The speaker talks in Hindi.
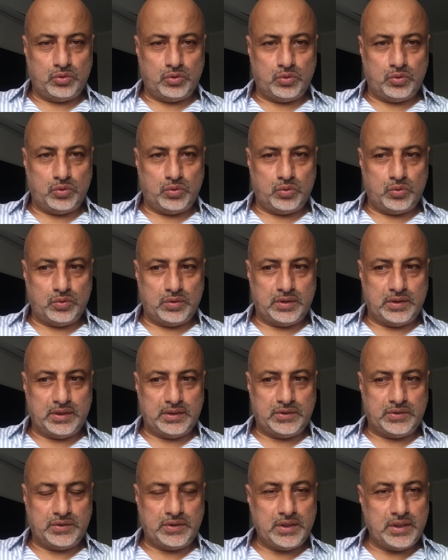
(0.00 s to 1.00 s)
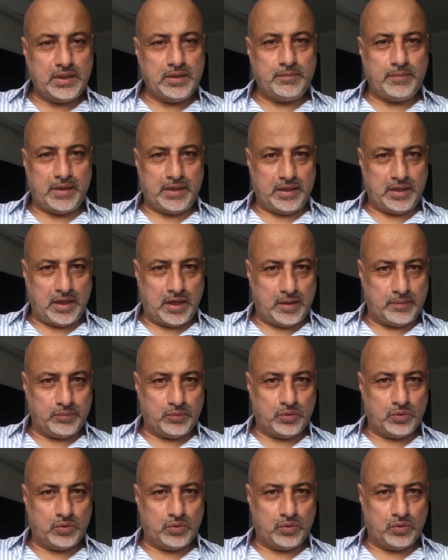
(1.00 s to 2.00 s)
तो ये तीन मैंने
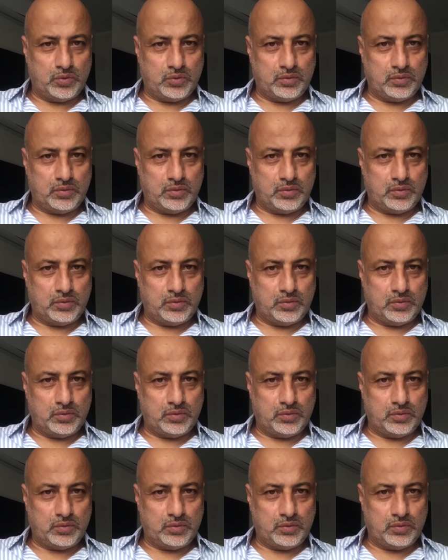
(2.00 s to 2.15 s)
आपको